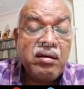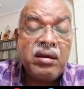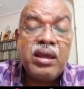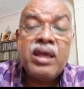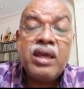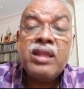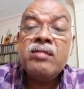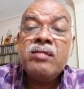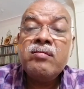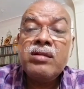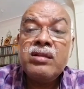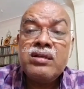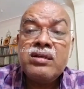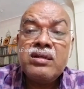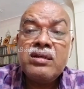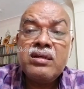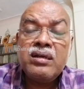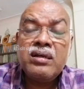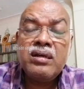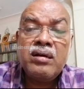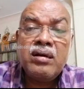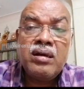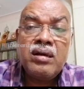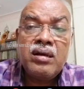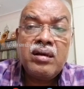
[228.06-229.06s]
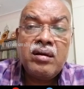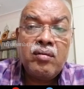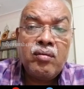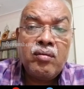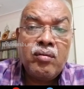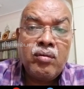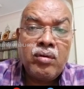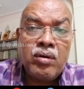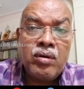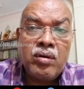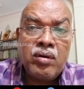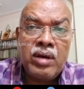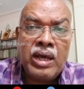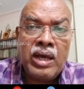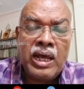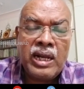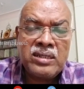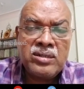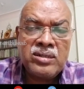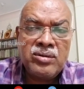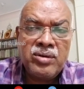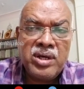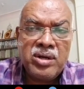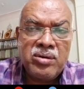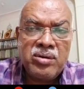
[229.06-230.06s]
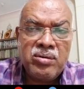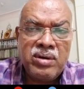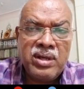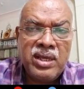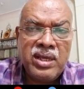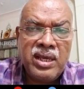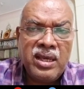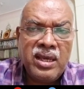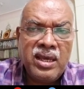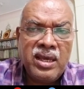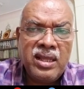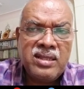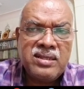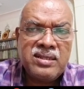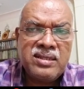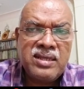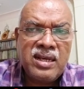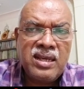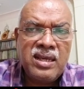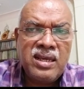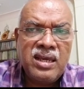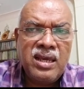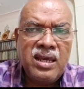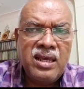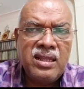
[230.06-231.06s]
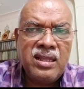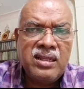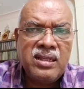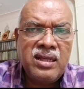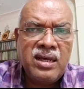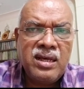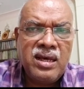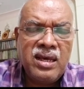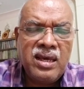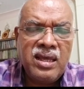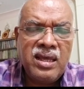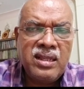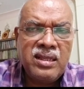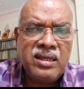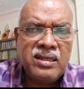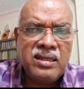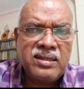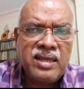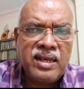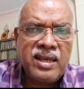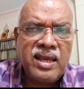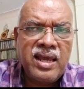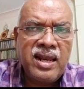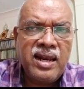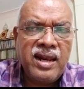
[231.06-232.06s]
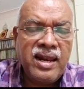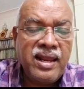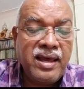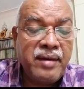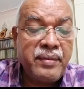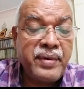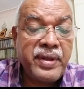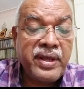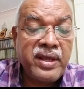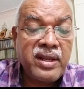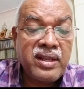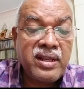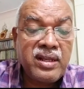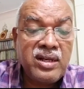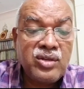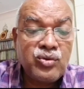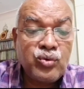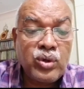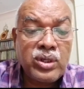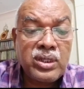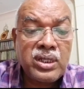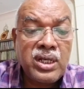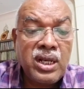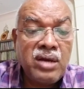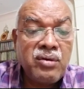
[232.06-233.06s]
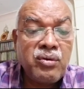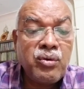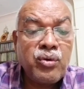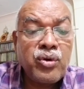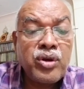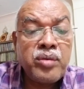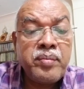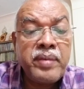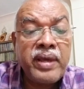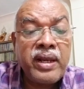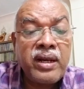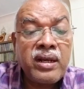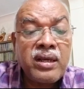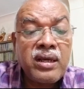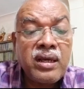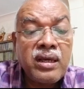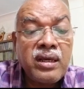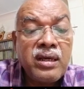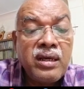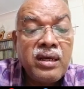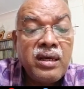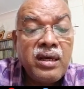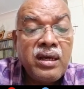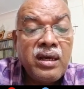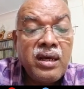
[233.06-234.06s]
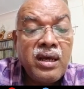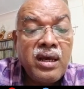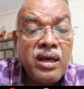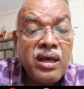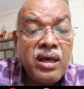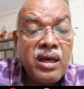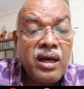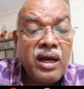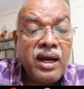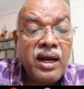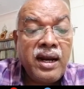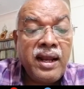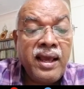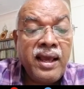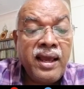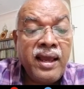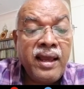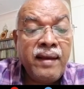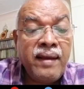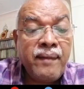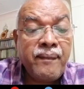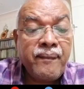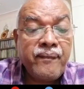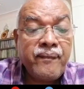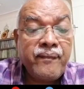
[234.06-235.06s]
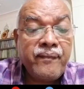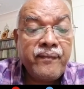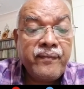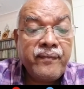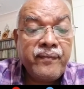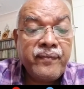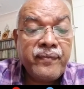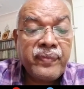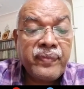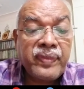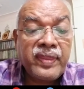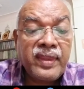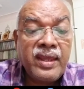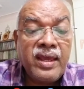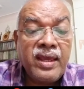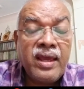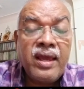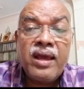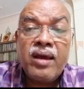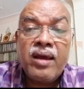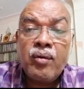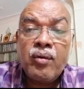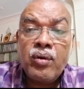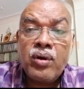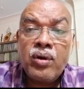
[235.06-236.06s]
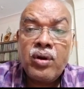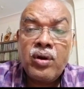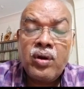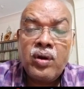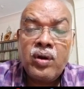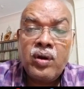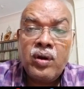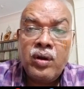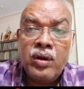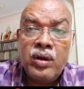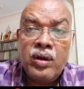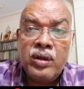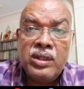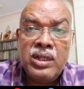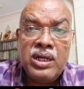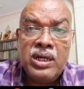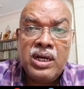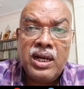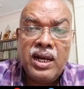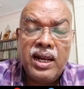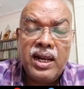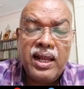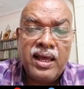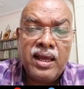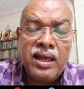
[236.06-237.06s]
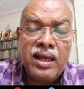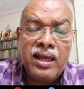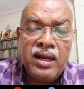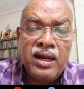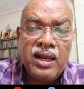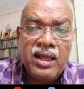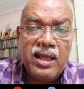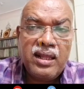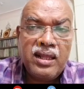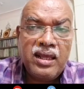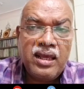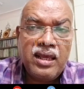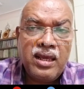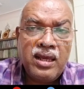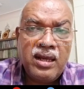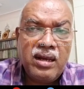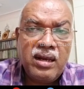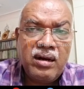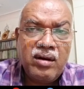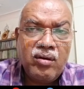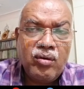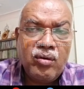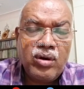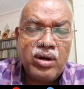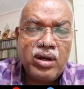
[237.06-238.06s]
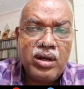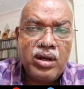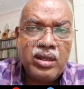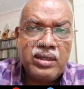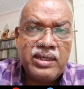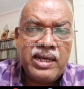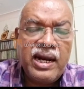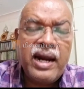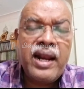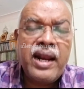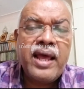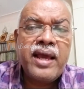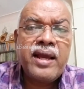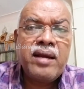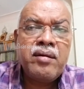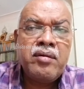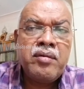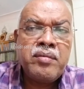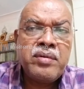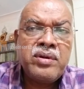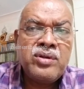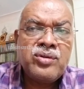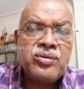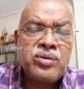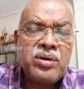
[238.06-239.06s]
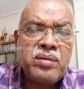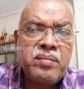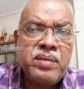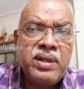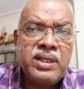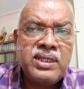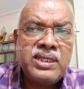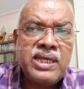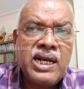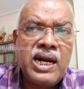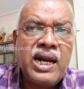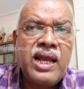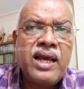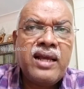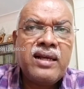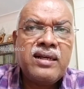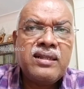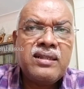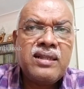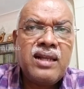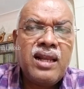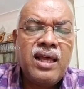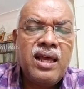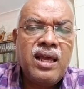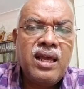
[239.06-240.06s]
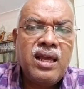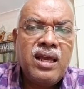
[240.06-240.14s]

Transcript: எது வந்து ஒரு அரசனுடைய கொள்கை எது சரி எது எது சரியாக இல்லை அப்படிங்கிறதெல்லாம் சொல்கிறதுக்குலாம் அவங்க உரிமை இருக்குது ஆனால் ஒரு இது இருக்குல்ல என்னது அந்த ஒரு ஜனநாயகம் அப்படின்னு சொன்னோம்னா ஜனநாயகத்தில்